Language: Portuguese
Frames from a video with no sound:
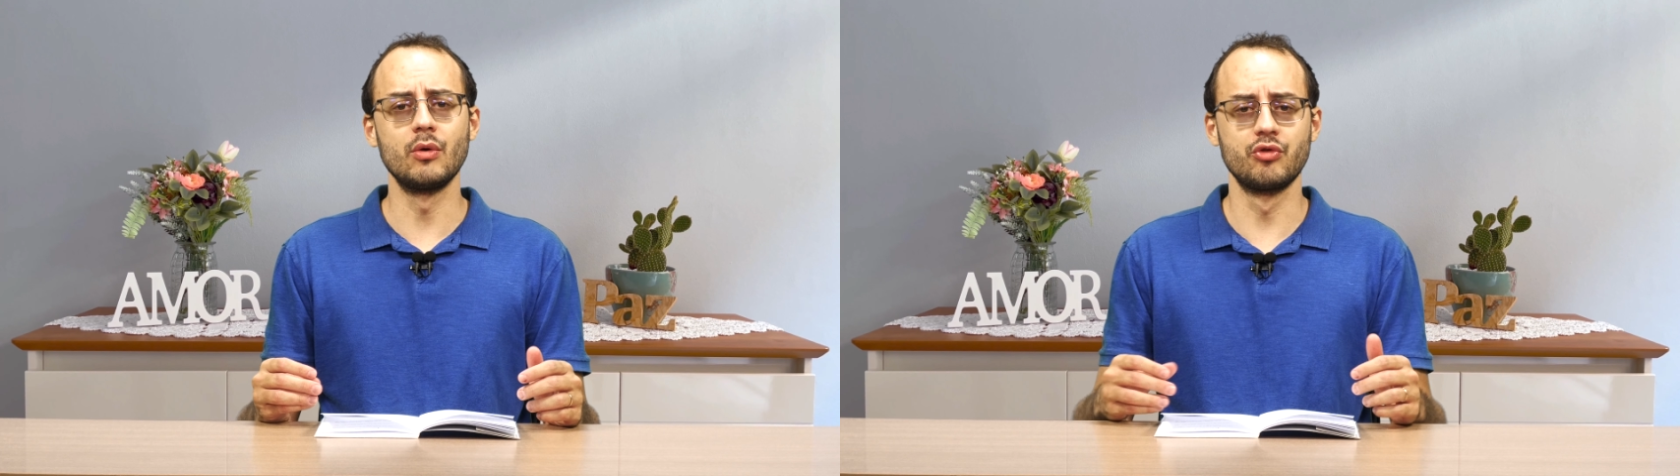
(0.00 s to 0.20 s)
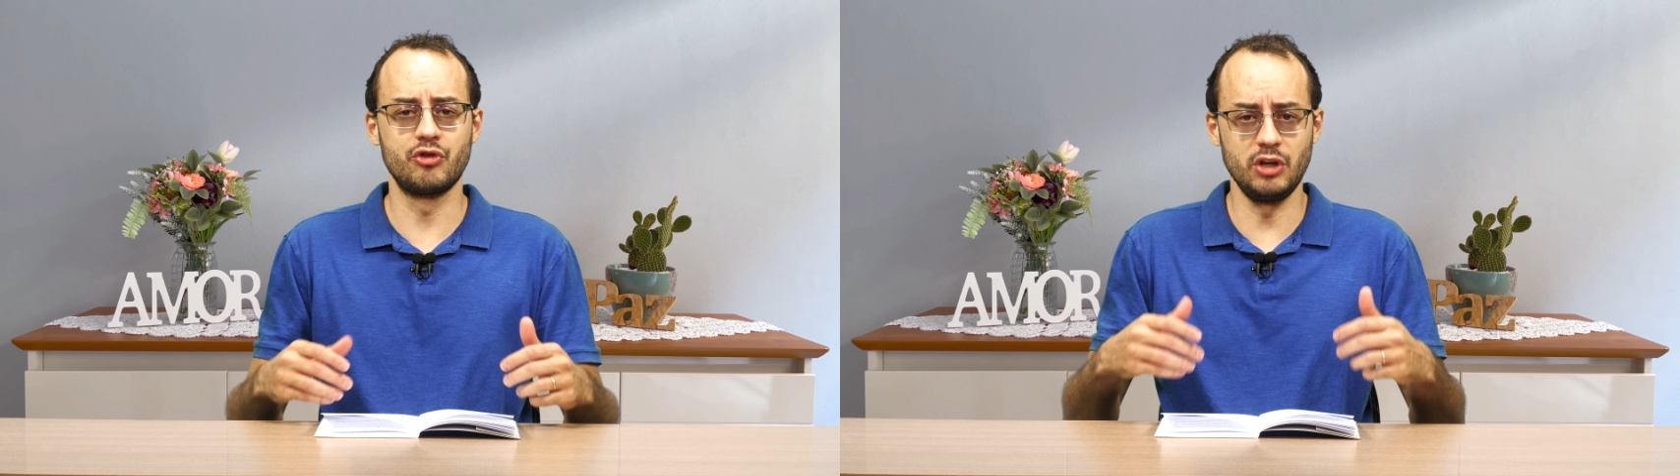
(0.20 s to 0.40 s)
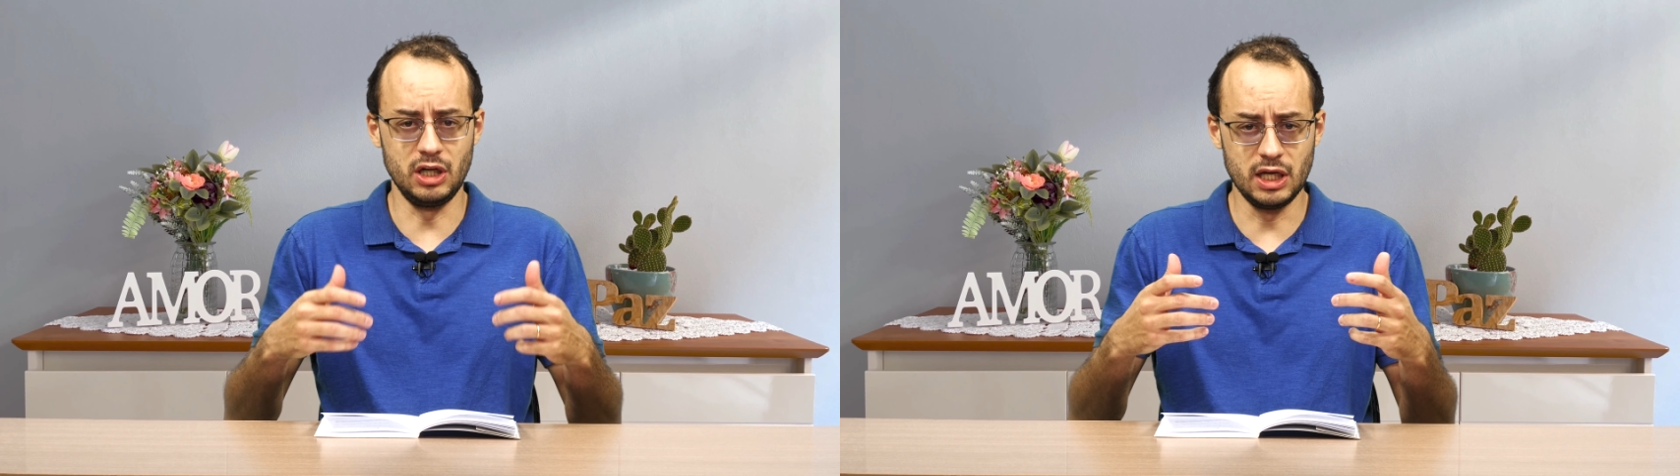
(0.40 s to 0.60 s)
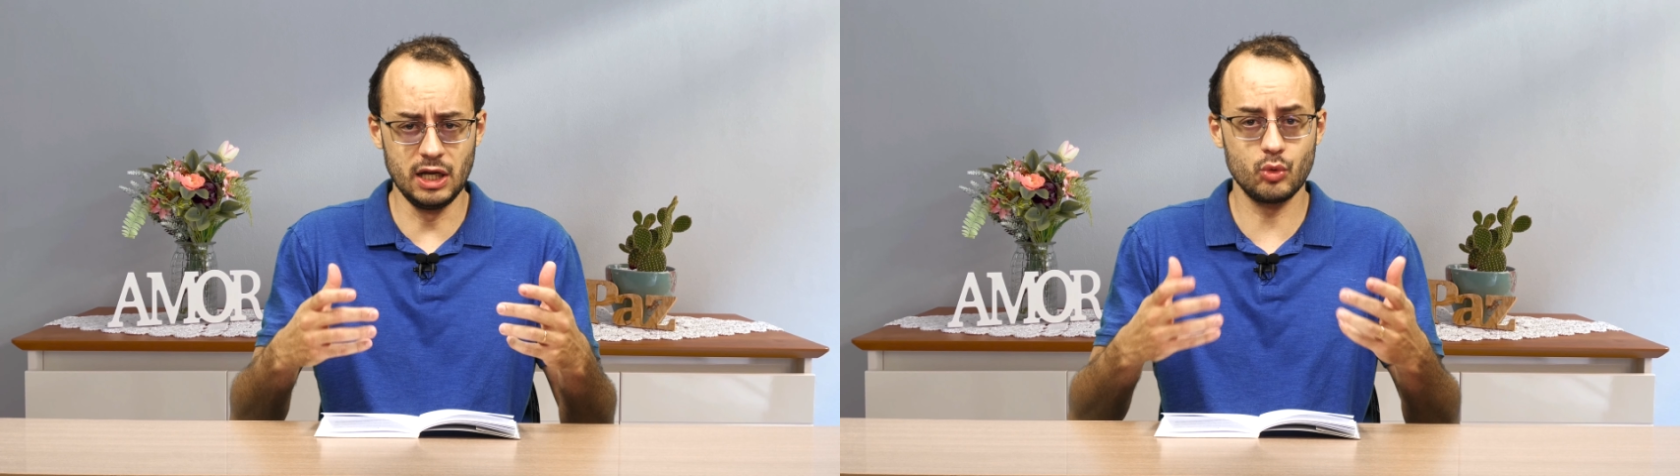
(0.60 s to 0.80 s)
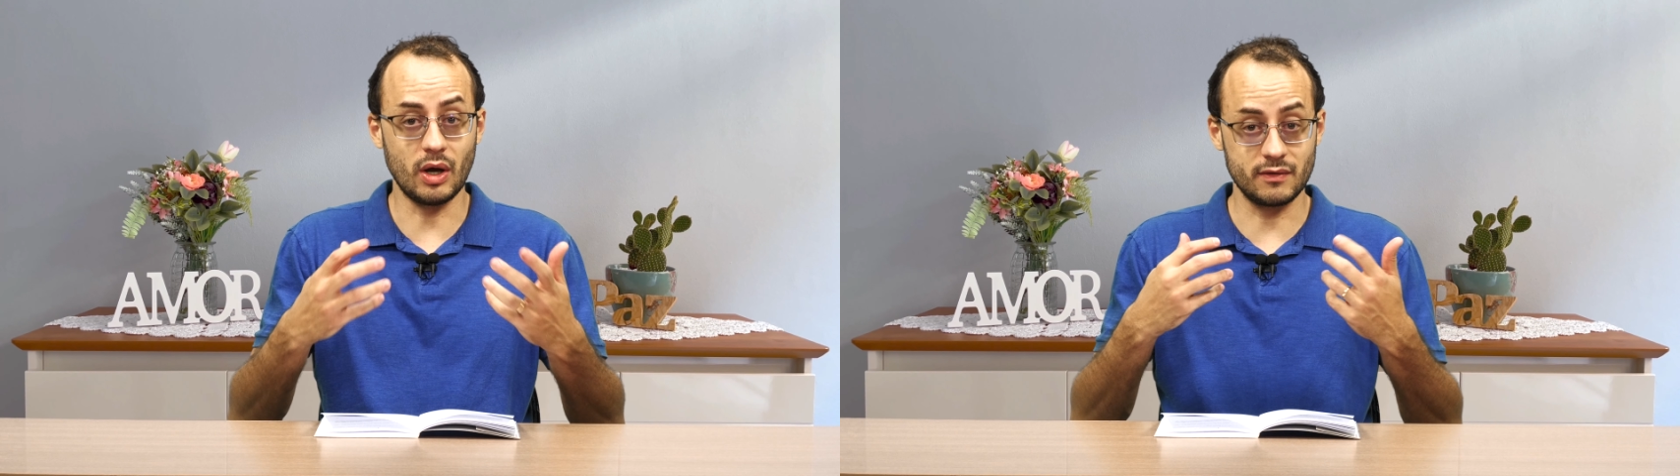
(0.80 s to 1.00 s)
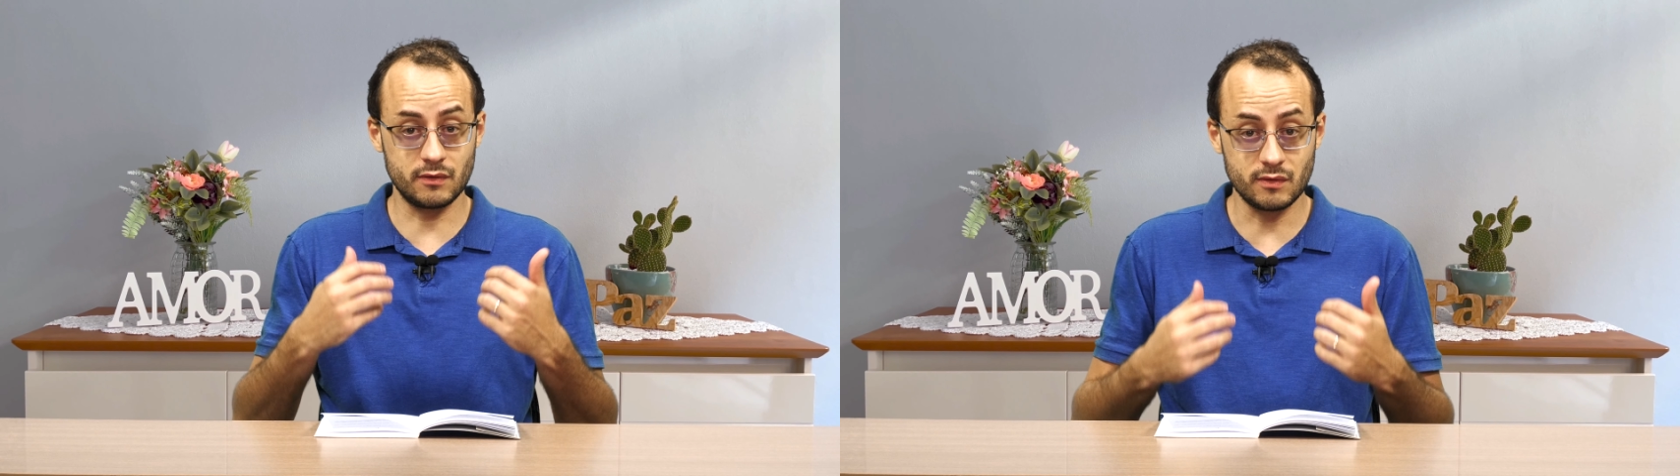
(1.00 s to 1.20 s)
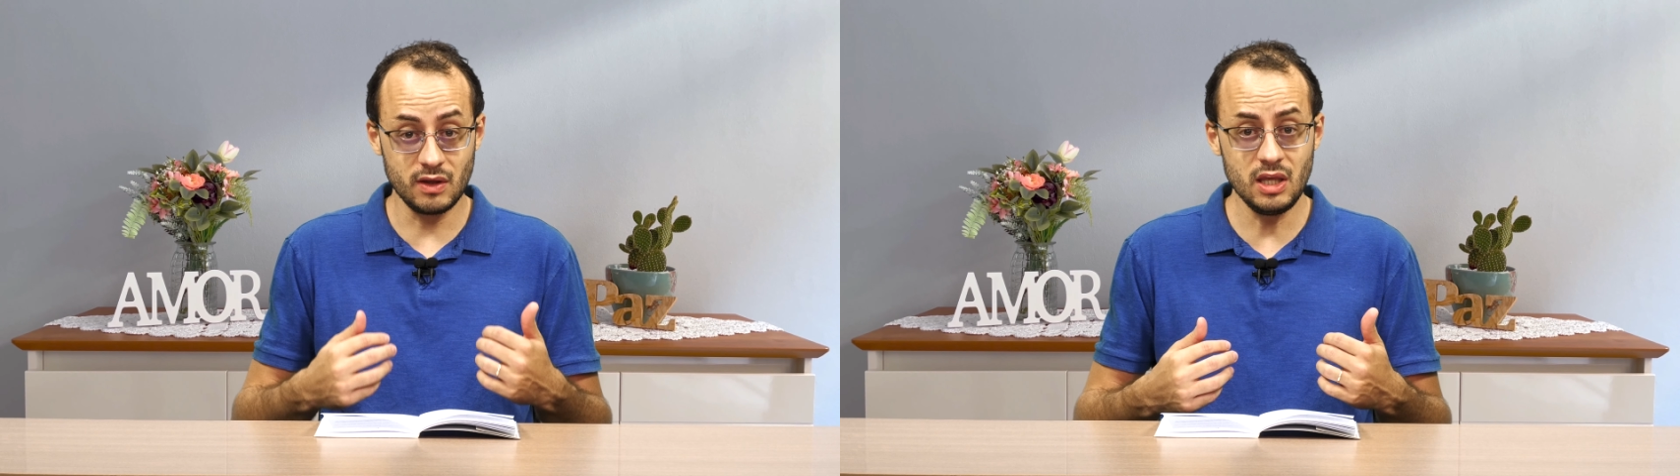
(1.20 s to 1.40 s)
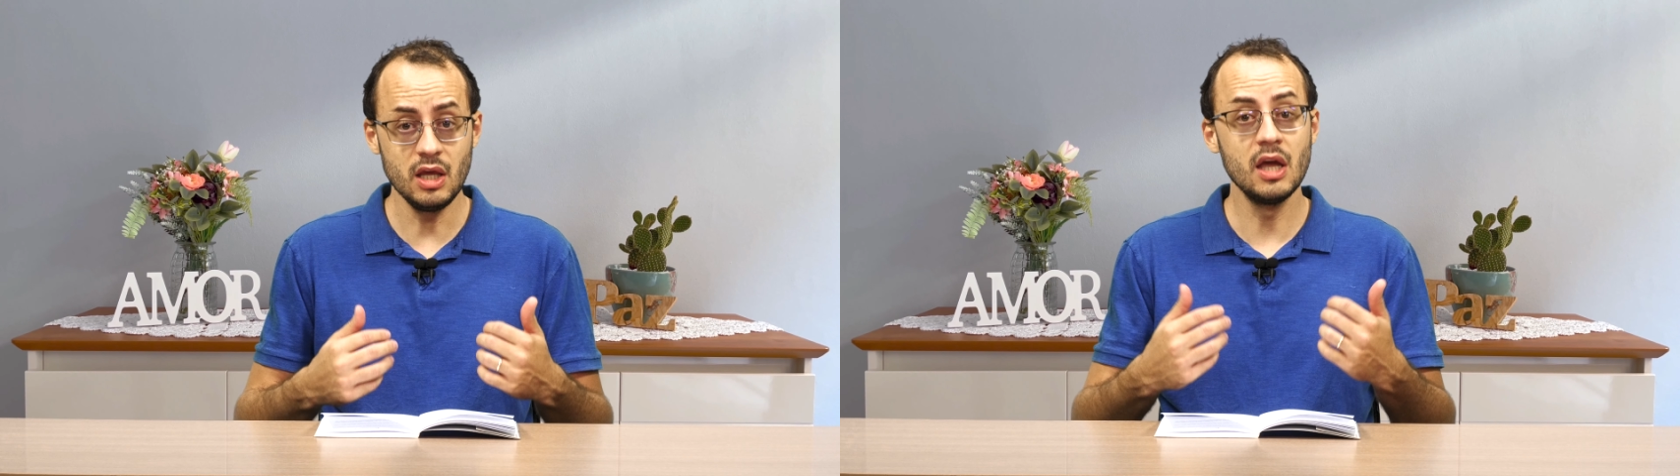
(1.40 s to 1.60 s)
auxiliando a
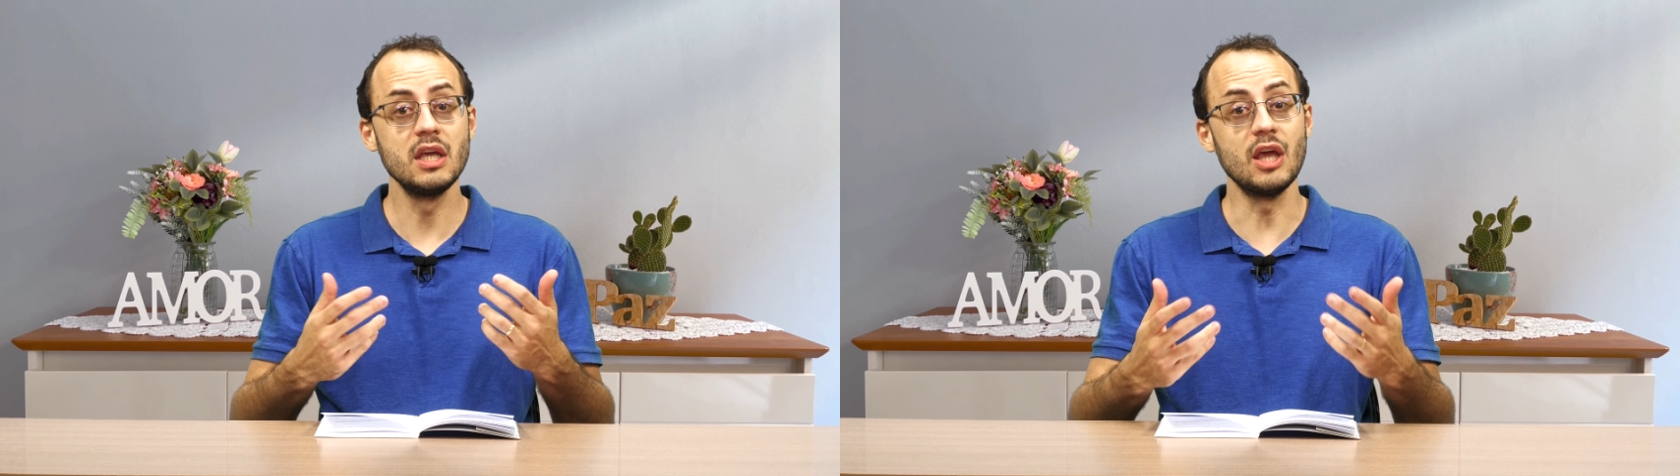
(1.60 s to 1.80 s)
si